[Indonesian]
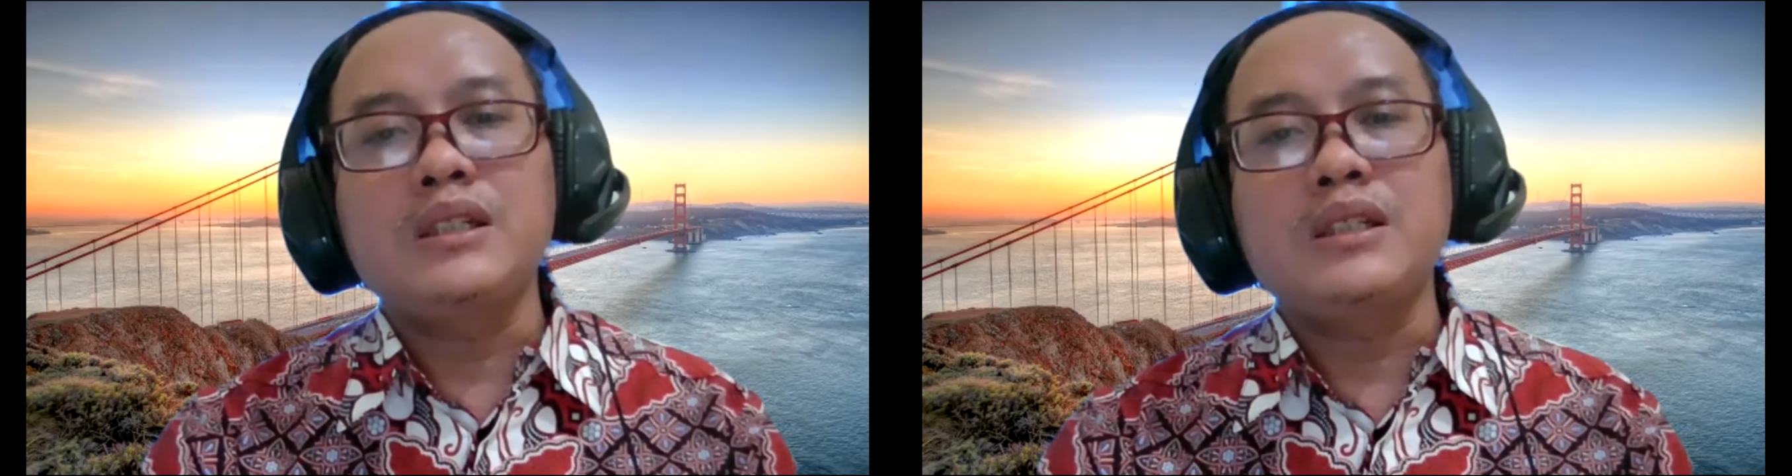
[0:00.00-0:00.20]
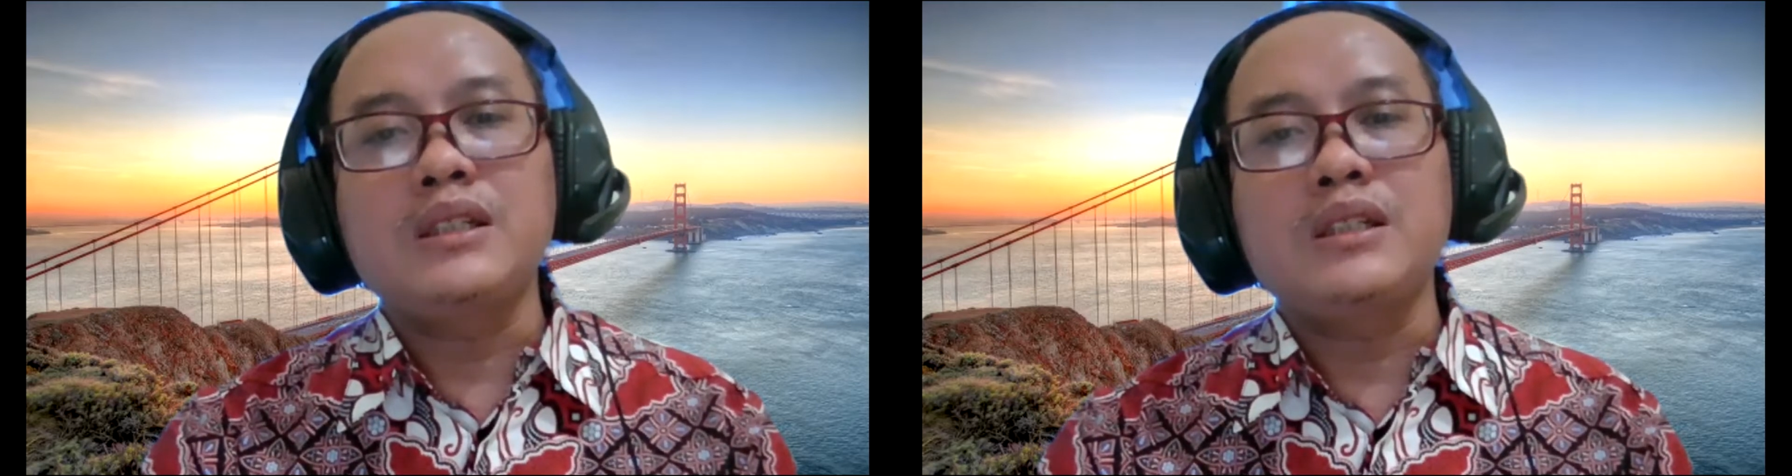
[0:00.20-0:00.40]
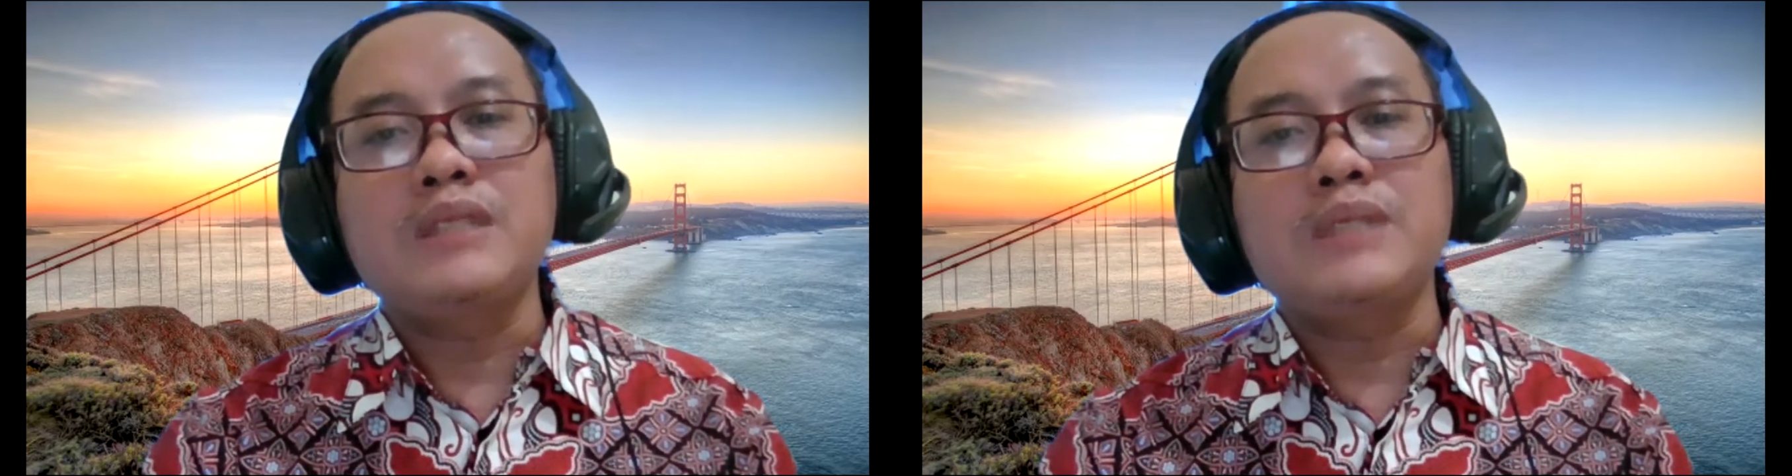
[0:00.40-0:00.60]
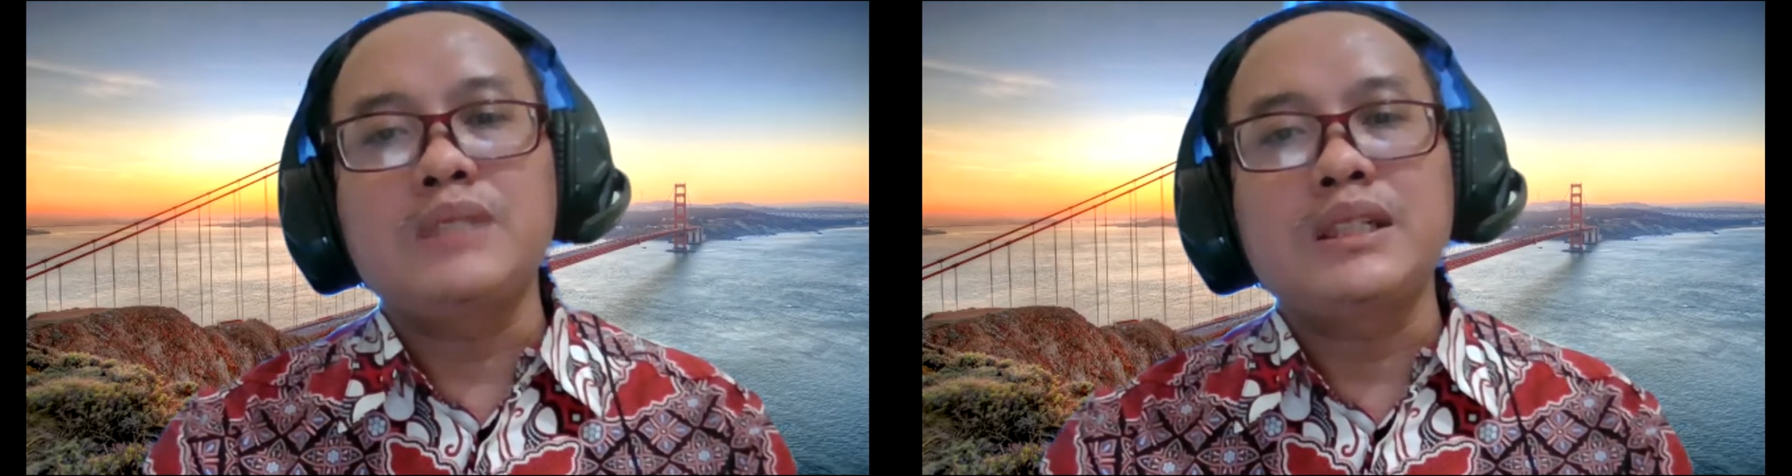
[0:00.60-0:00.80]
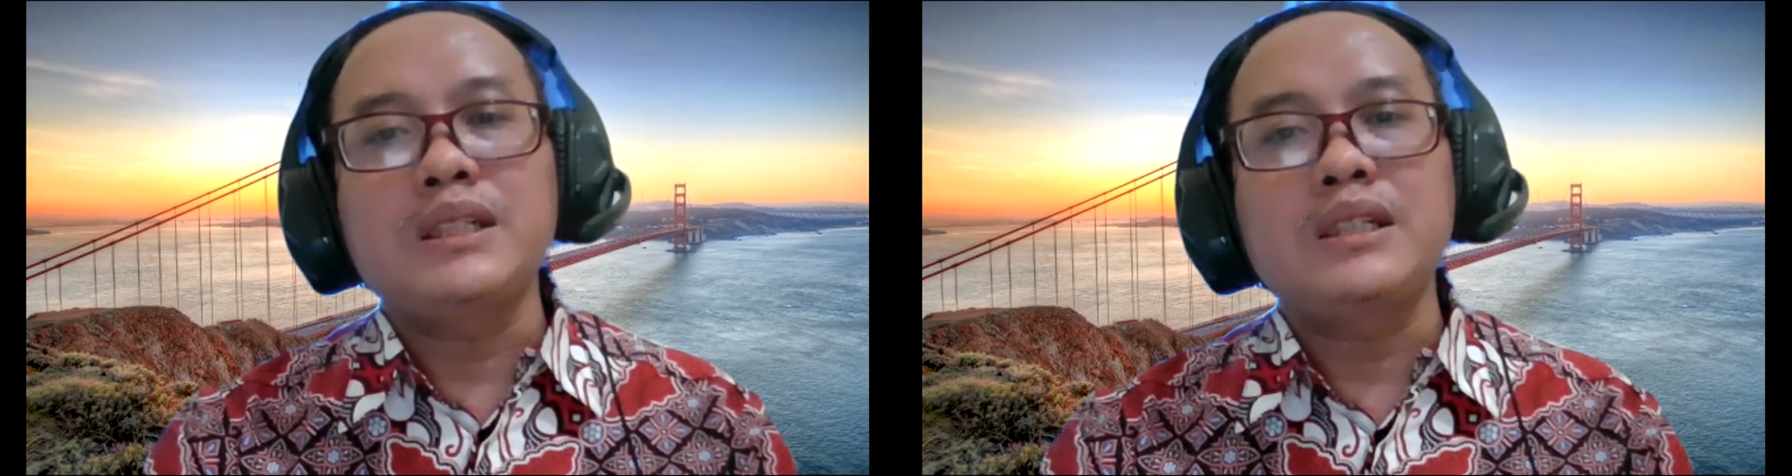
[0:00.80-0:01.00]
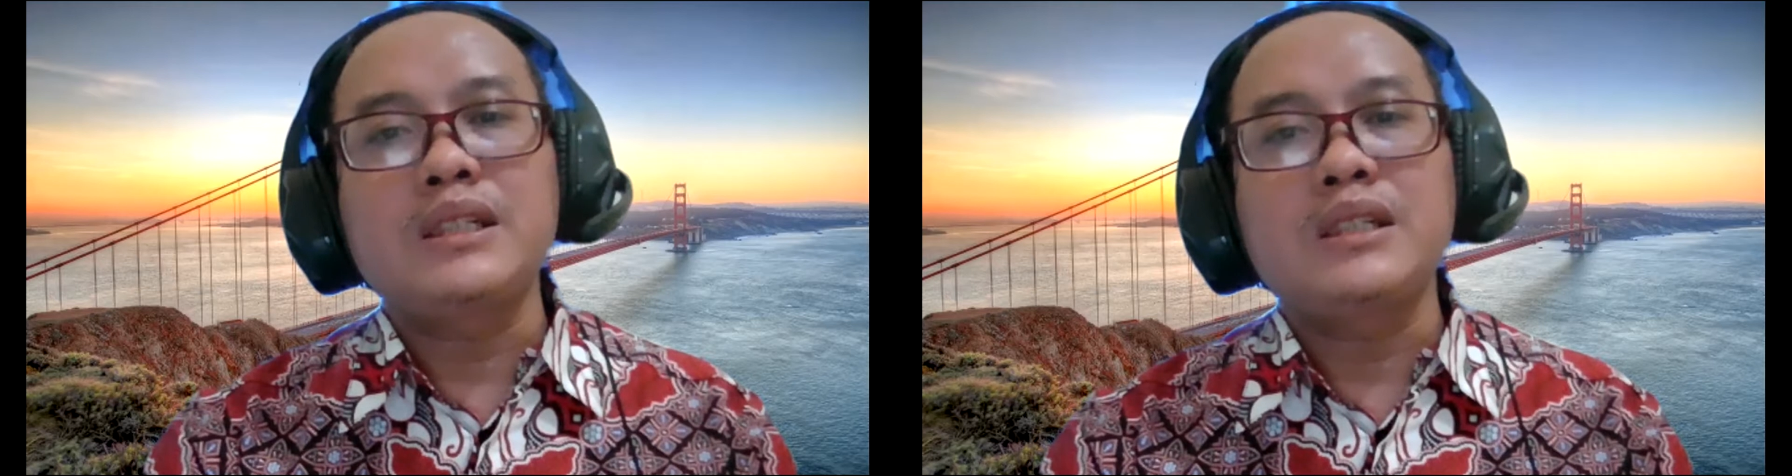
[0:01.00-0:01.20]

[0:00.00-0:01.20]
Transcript: kita dapatkan dari